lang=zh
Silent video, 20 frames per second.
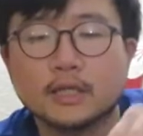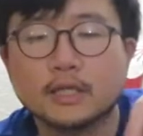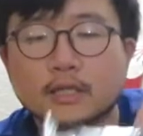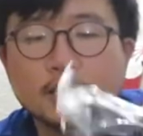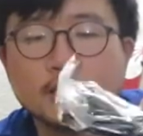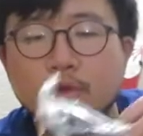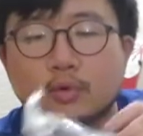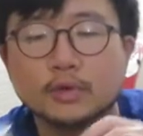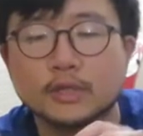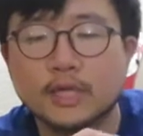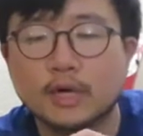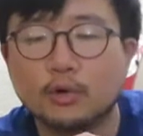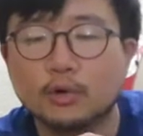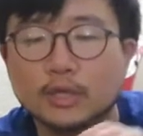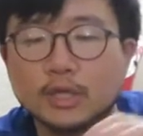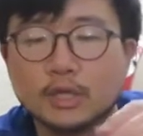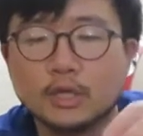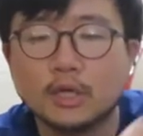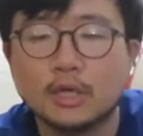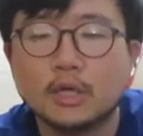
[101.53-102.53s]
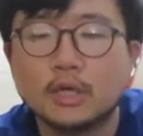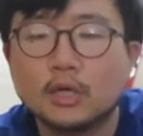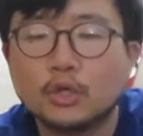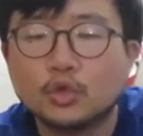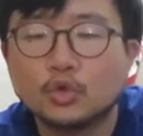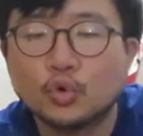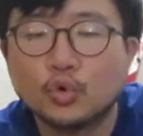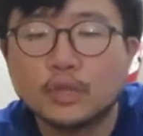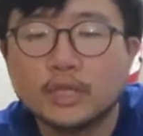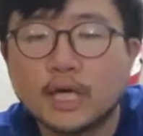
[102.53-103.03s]
那其实我在我的
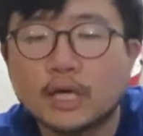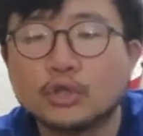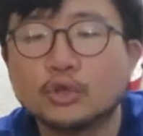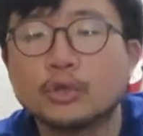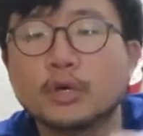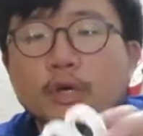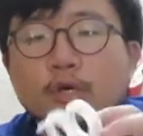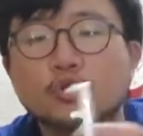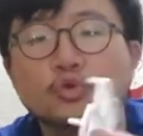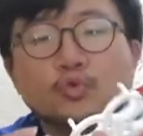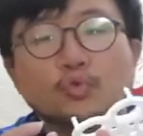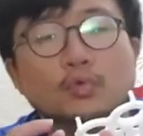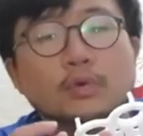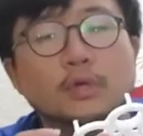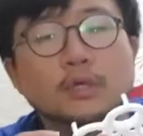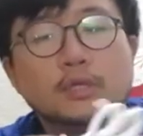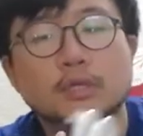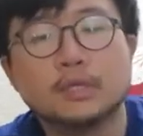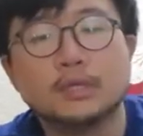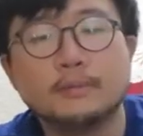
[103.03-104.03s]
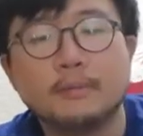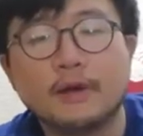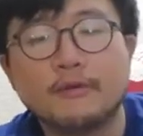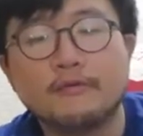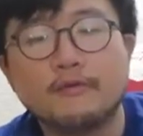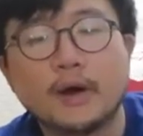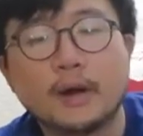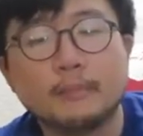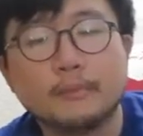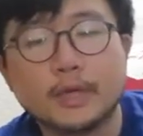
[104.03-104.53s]
桌上就可以煮了，这是
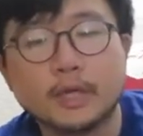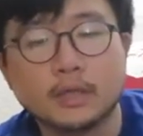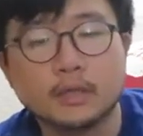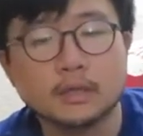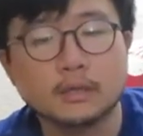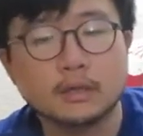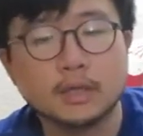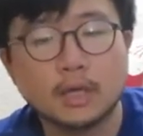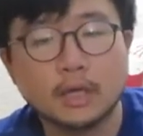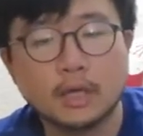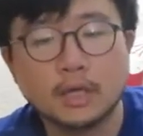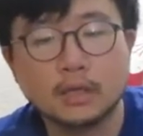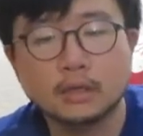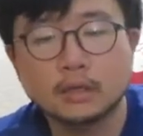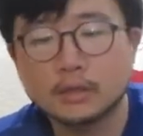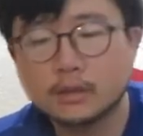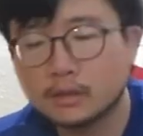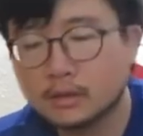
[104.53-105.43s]
蛮方便的。那